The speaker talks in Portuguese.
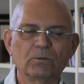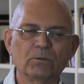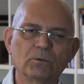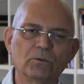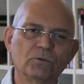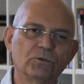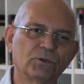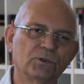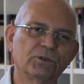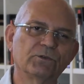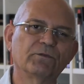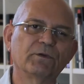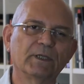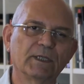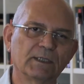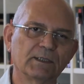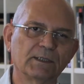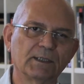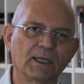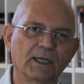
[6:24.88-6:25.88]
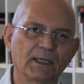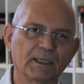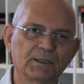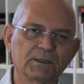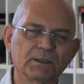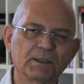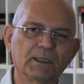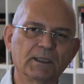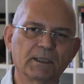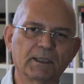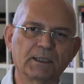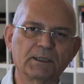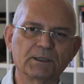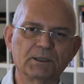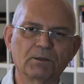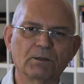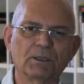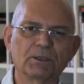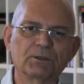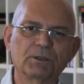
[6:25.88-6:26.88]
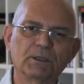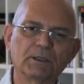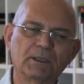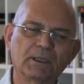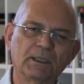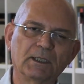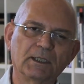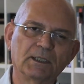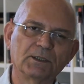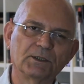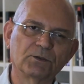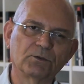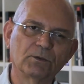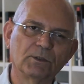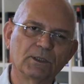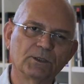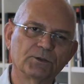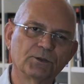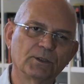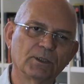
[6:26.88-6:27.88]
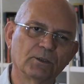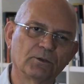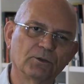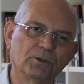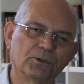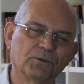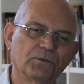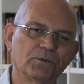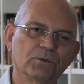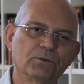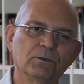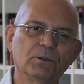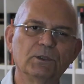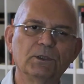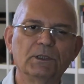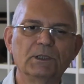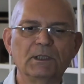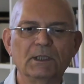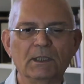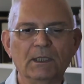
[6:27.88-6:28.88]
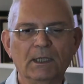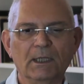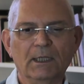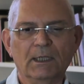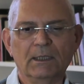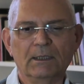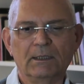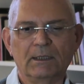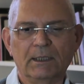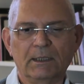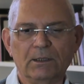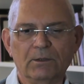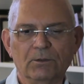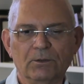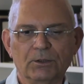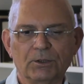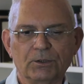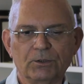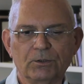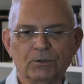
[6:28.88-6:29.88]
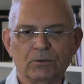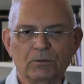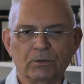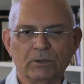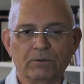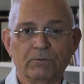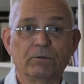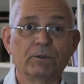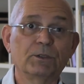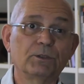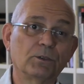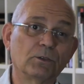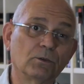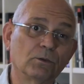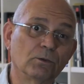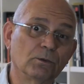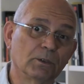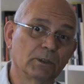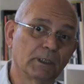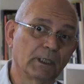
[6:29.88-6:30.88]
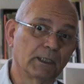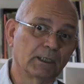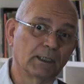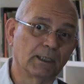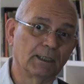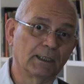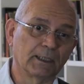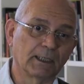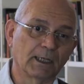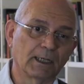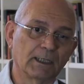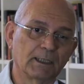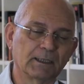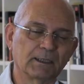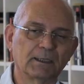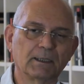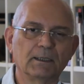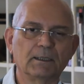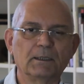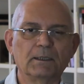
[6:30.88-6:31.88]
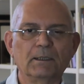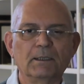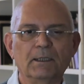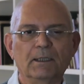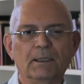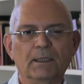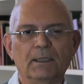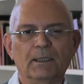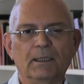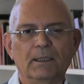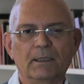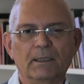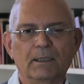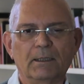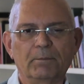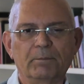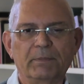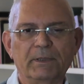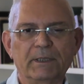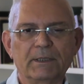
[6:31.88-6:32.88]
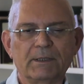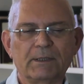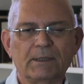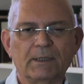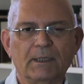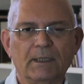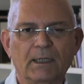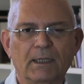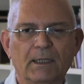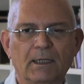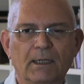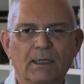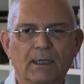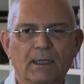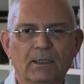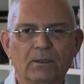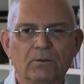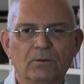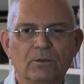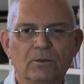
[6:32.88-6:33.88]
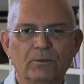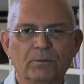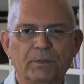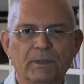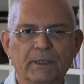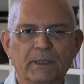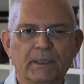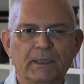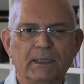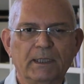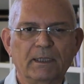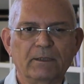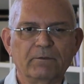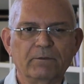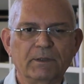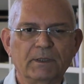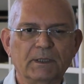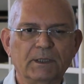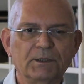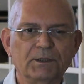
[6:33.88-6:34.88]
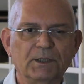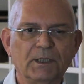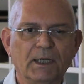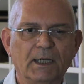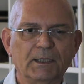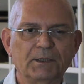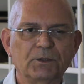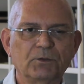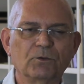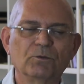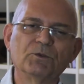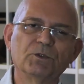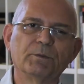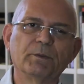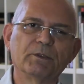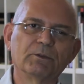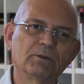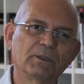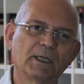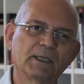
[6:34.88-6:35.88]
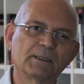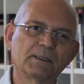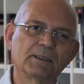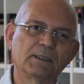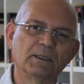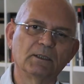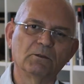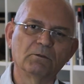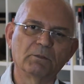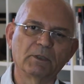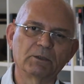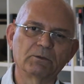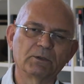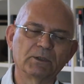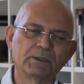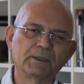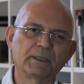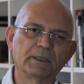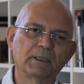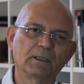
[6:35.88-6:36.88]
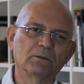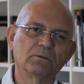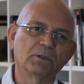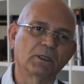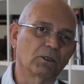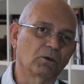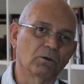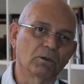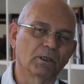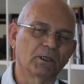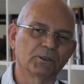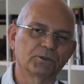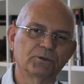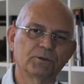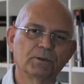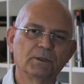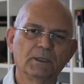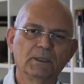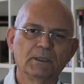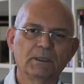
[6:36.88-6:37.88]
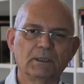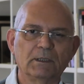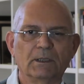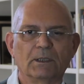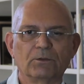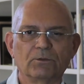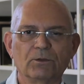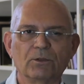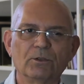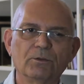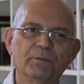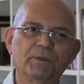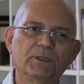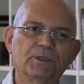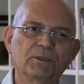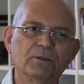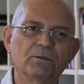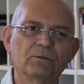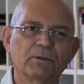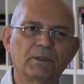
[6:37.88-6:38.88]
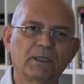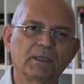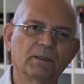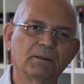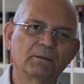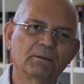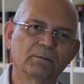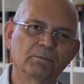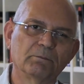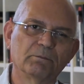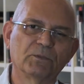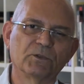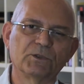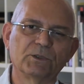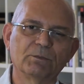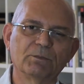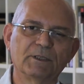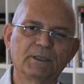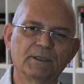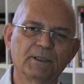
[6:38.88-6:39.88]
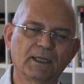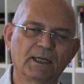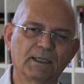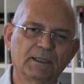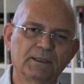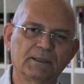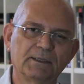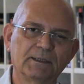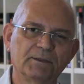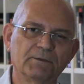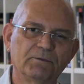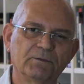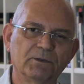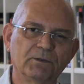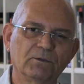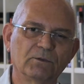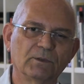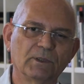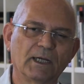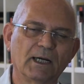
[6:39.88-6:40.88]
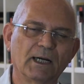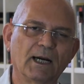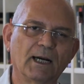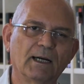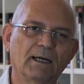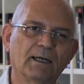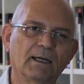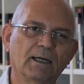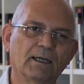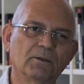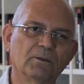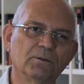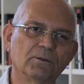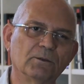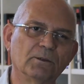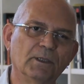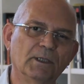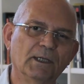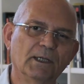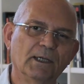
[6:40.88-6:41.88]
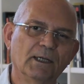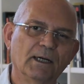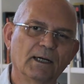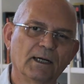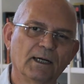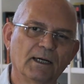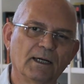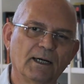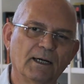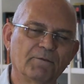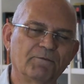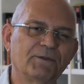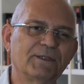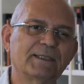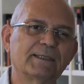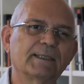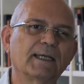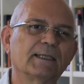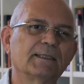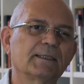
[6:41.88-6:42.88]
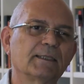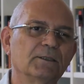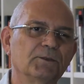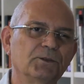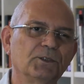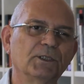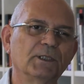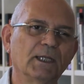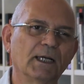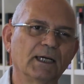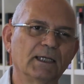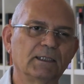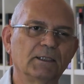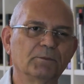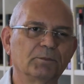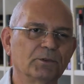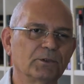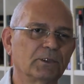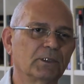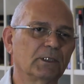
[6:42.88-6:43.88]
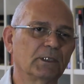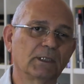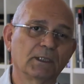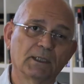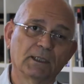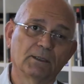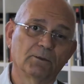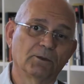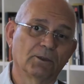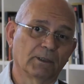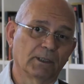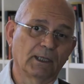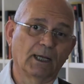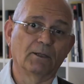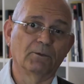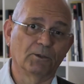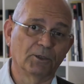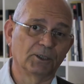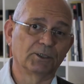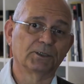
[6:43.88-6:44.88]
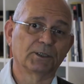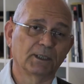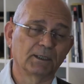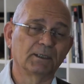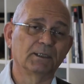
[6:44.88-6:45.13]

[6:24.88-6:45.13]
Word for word: os diferenciais, né? Quer dizer, eu acho que tem esse colecionador de figurinha, tem hoje o investidor, é aquele cara que ah, pensa a compra e a venda de arte como especulação, uma coisa que é um negócio, que naturalmente não tem possibilidade de se vincular ao a, fixação de nada, porque a lógica